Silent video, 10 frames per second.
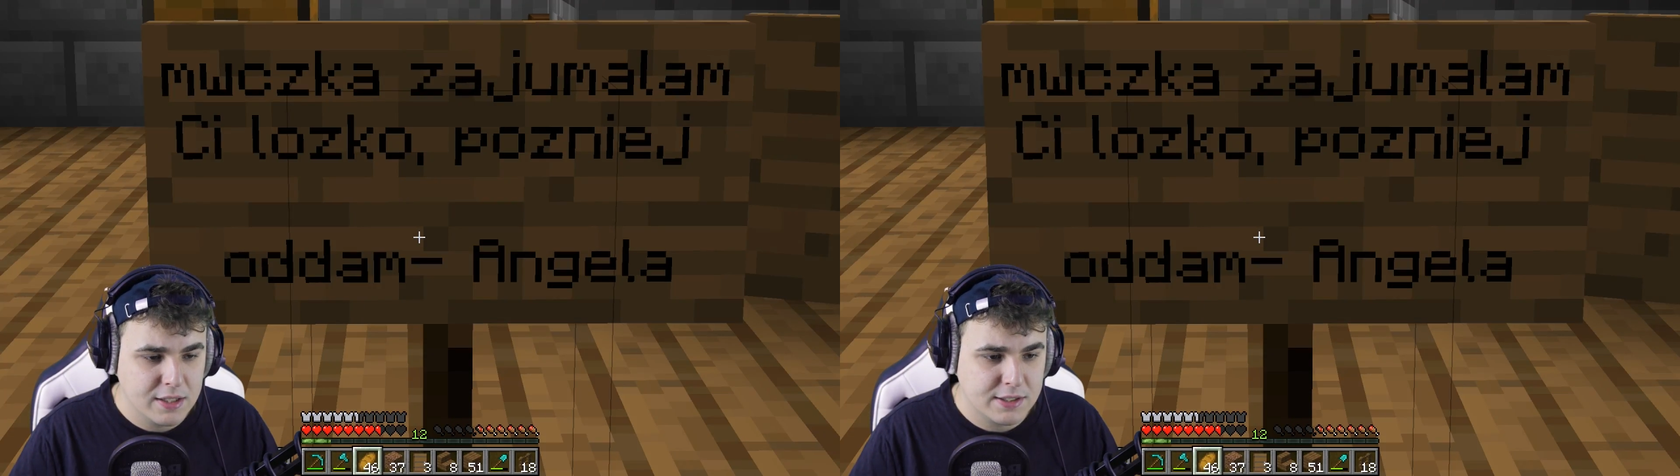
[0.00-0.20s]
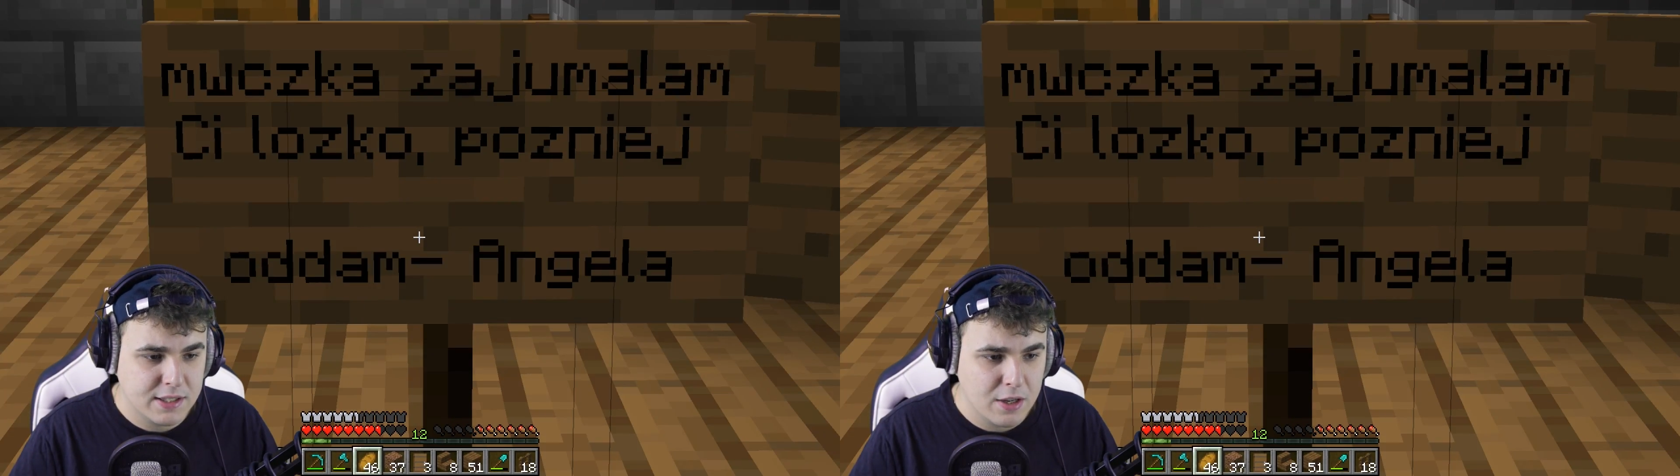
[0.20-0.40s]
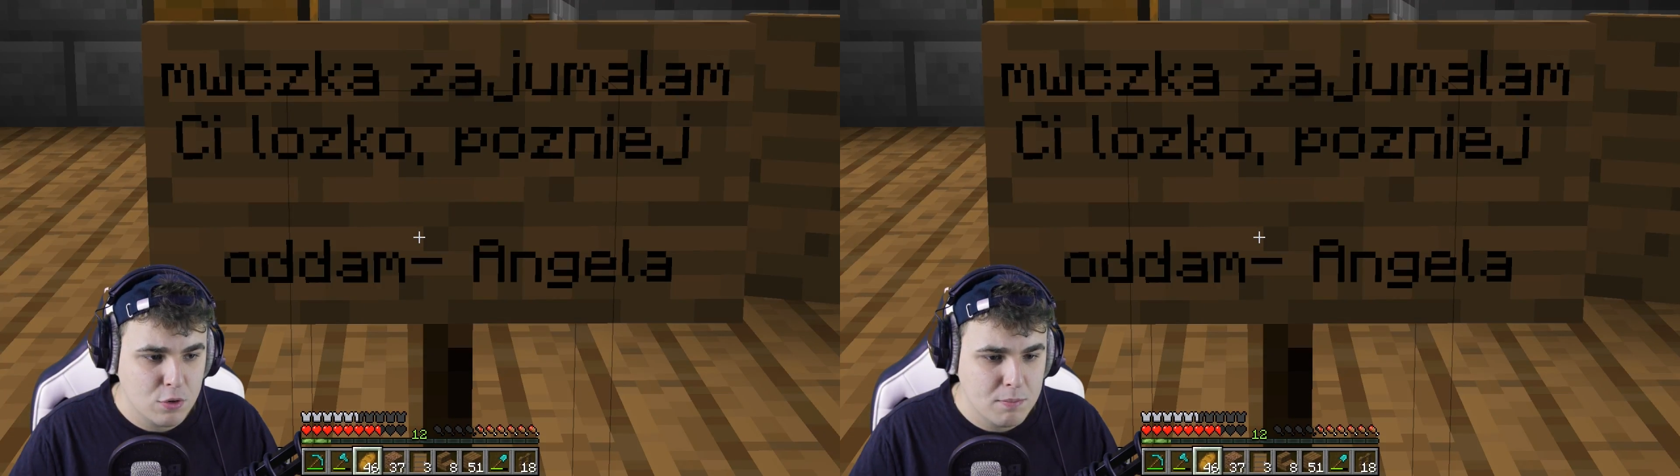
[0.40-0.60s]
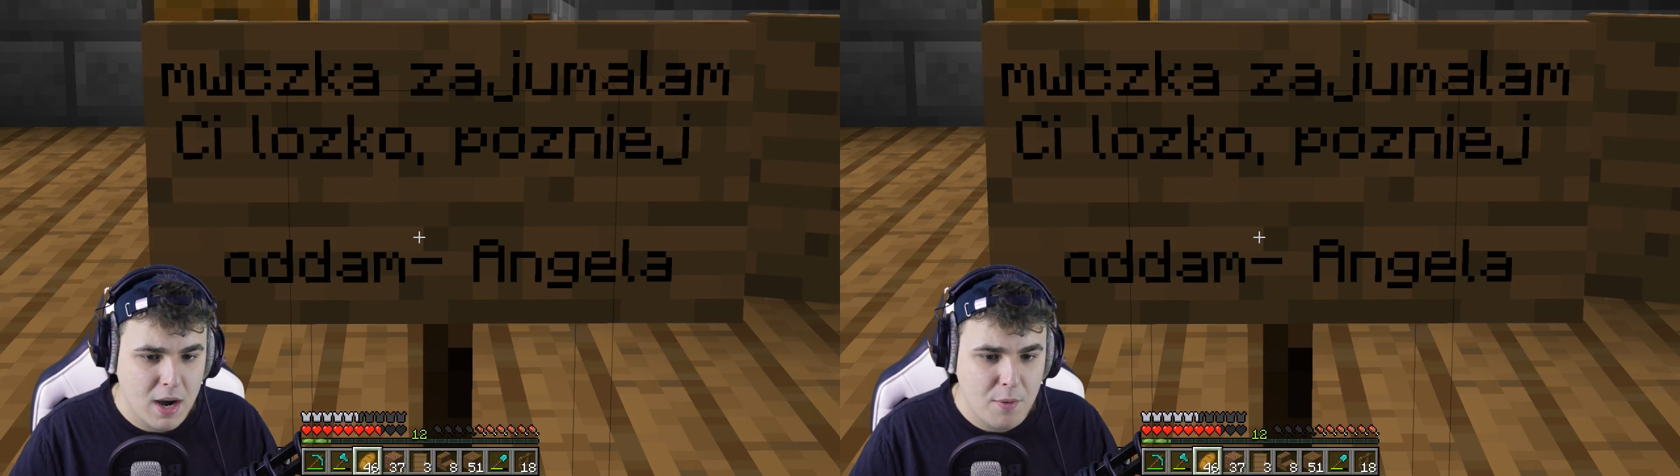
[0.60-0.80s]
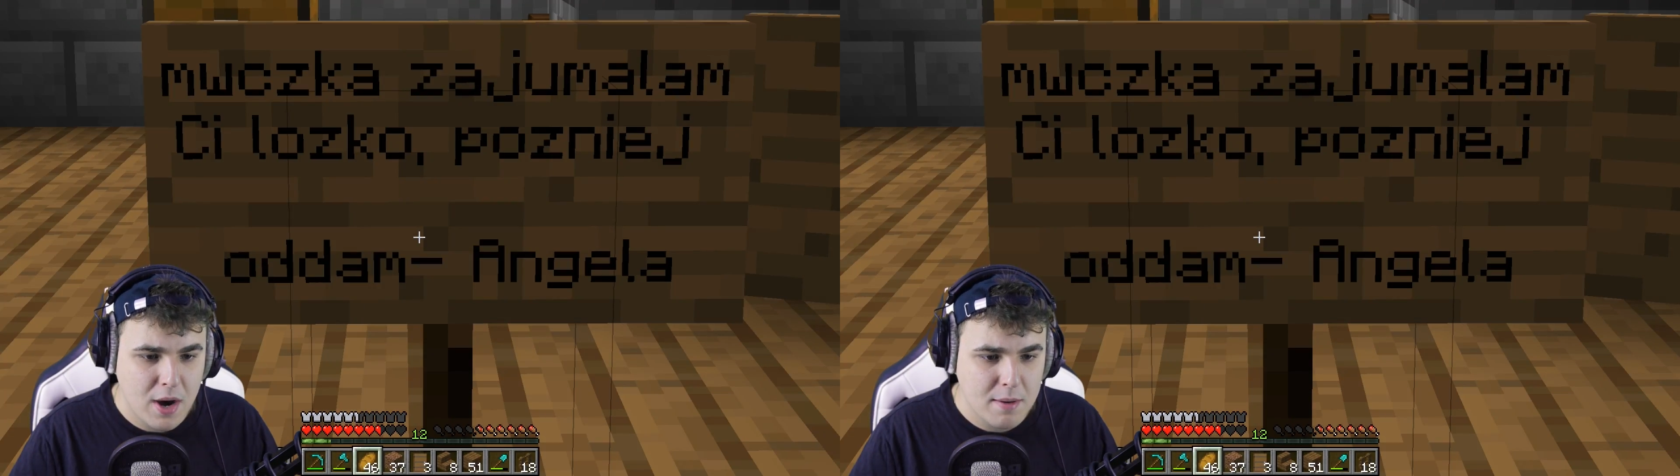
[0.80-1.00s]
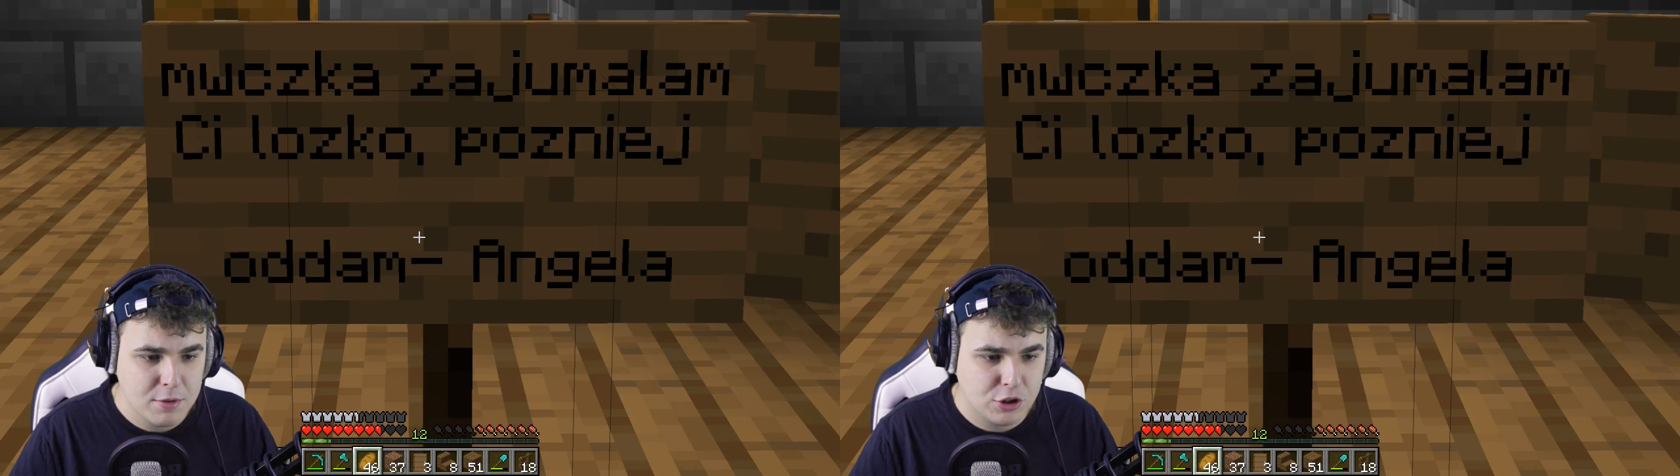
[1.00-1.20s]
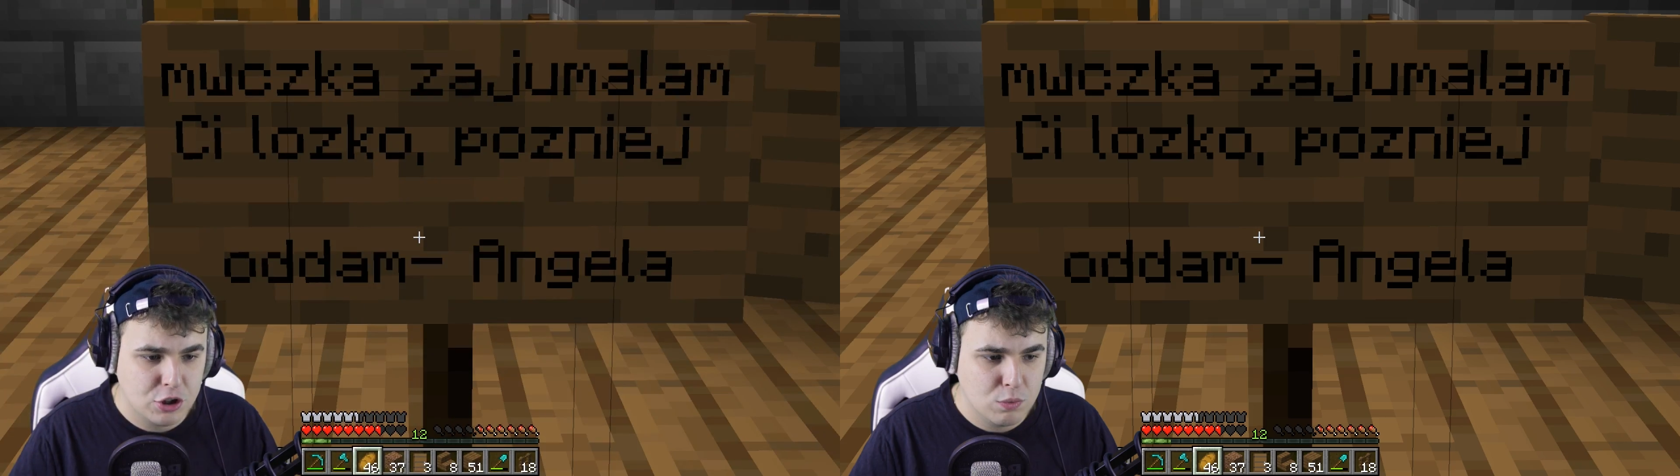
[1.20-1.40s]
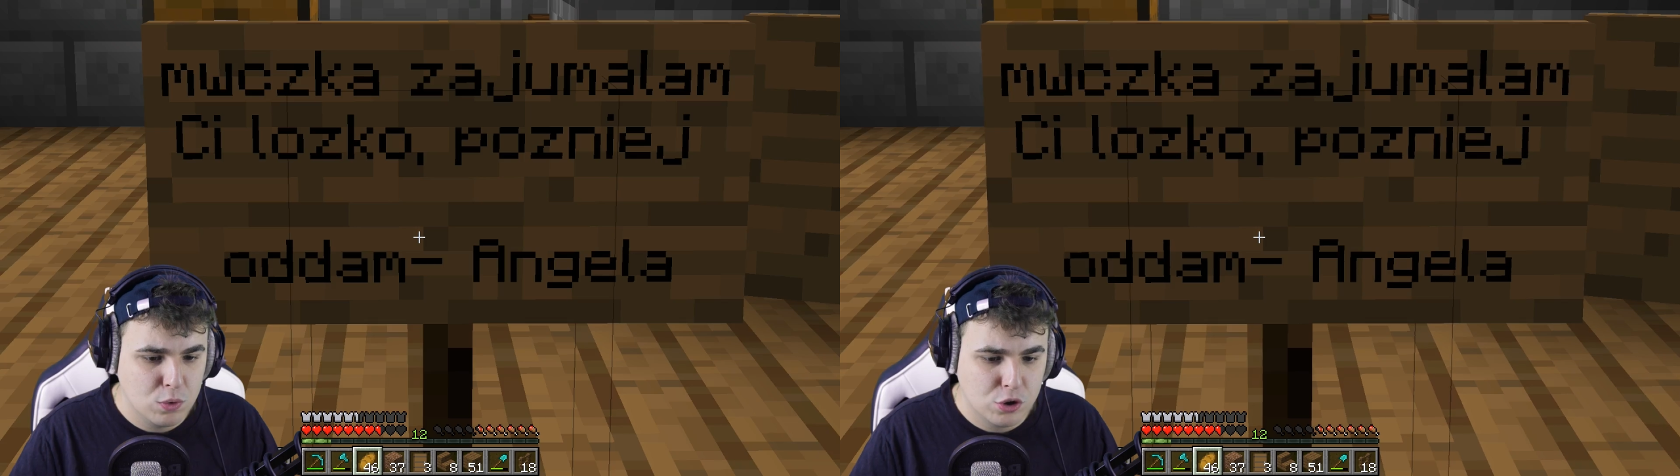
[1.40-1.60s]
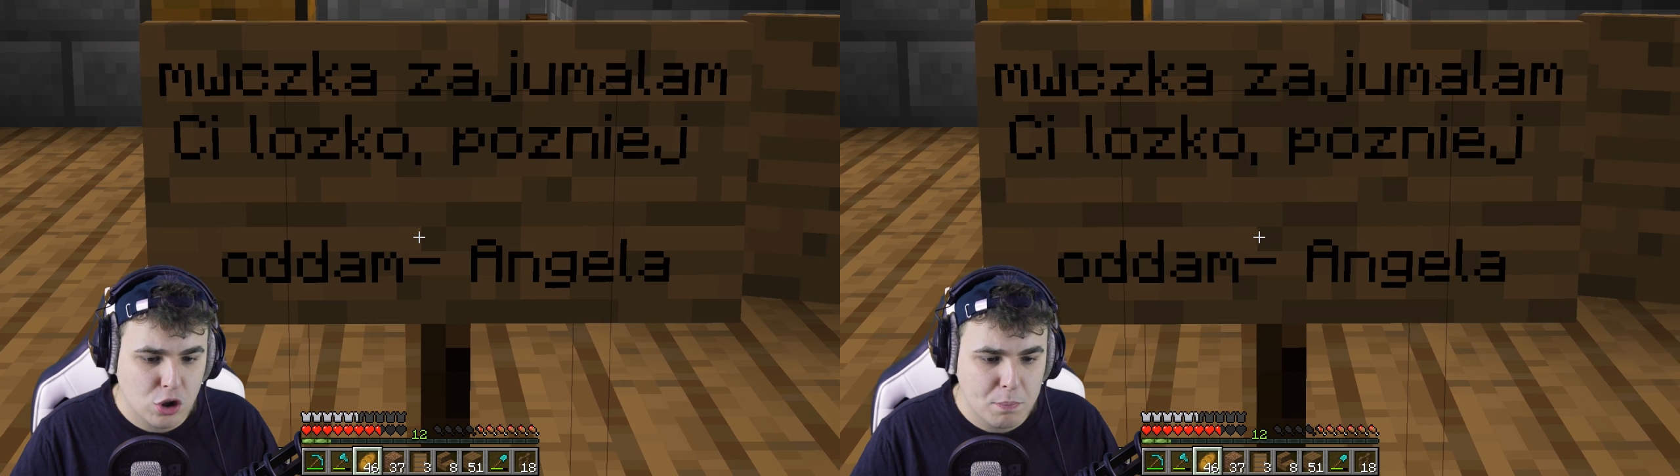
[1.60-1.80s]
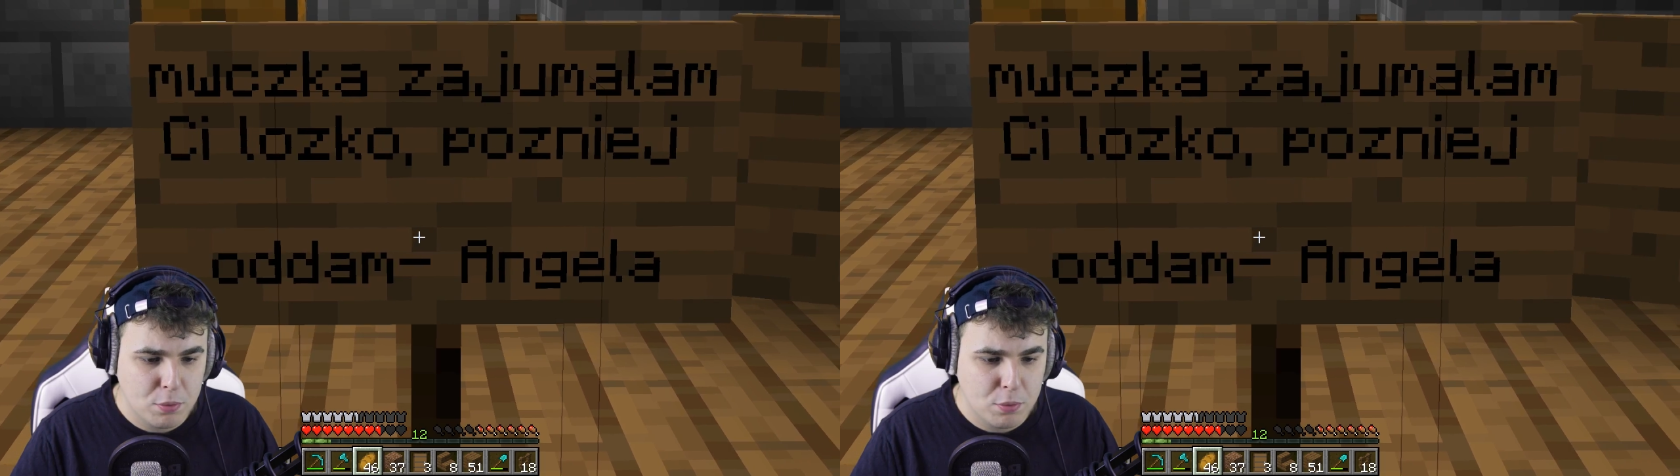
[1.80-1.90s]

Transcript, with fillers: zajumałam ci łóżko,